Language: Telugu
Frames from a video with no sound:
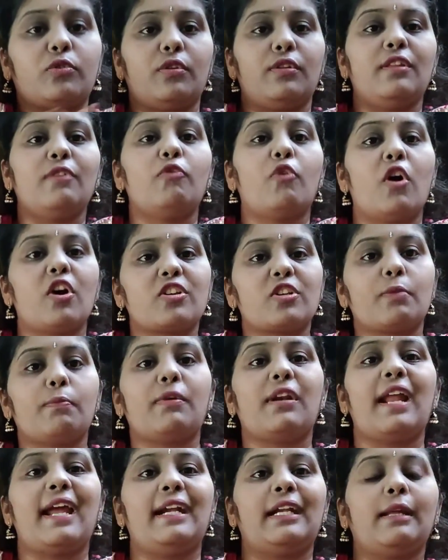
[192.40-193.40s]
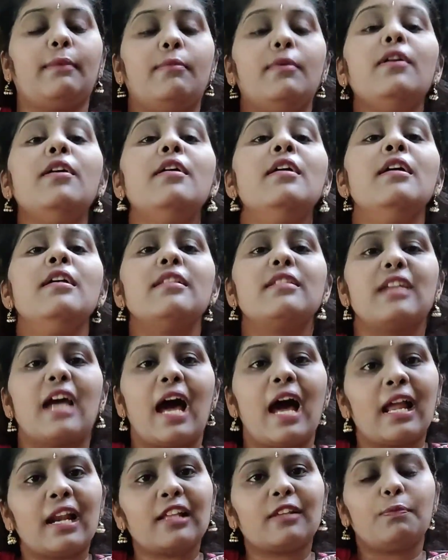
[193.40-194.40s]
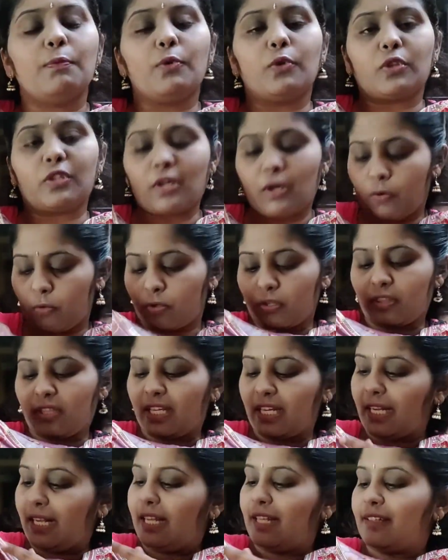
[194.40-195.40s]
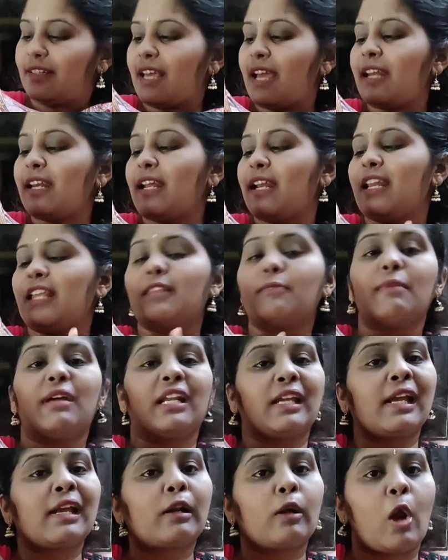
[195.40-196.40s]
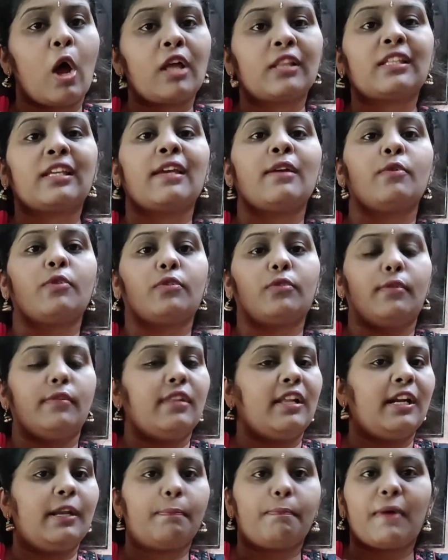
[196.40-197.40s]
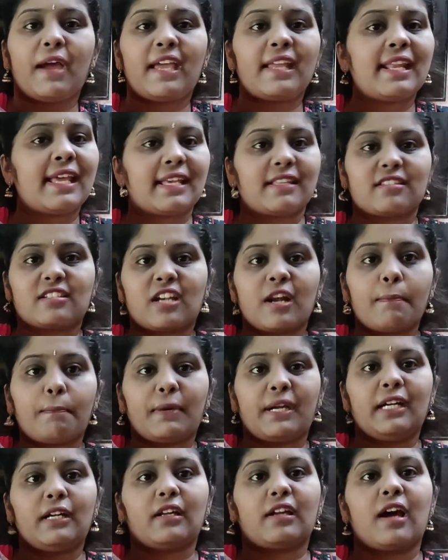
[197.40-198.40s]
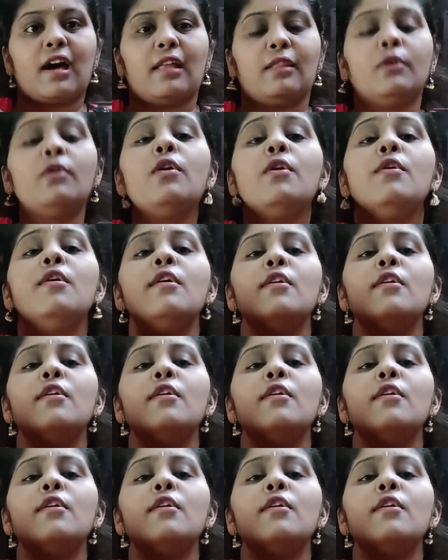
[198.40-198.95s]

వస్తుంది వాషబుల్ ఐటమ్ చాలా స్మూత్ గా ఉంటుంది ఈ డిజైన్ అనేది మనకి క్లాత్ కే వస్తుందండి పైన ఎక్స్ట్రా ప్రింట్ కాదు